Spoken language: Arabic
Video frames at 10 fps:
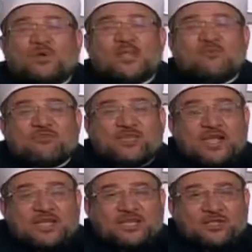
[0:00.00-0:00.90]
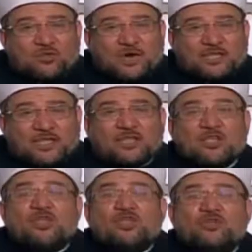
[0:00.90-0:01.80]
ولا في أي لغة
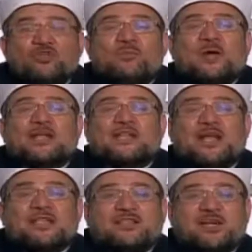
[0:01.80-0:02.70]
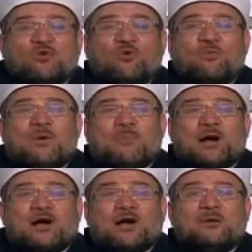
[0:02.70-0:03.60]
يمكن أن تقوم
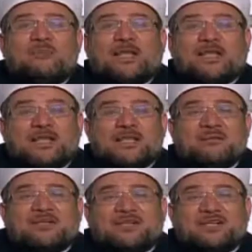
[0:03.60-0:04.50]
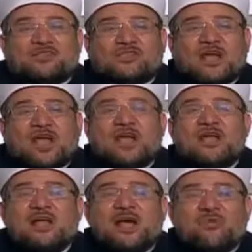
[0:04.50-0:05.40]
مقام كلمة إصلاح
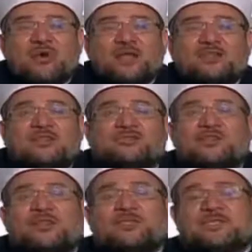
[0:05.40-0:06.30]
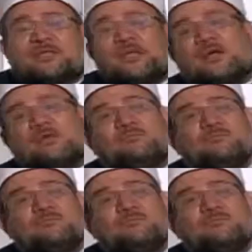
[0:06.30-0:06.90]
أو أن تسد مسدها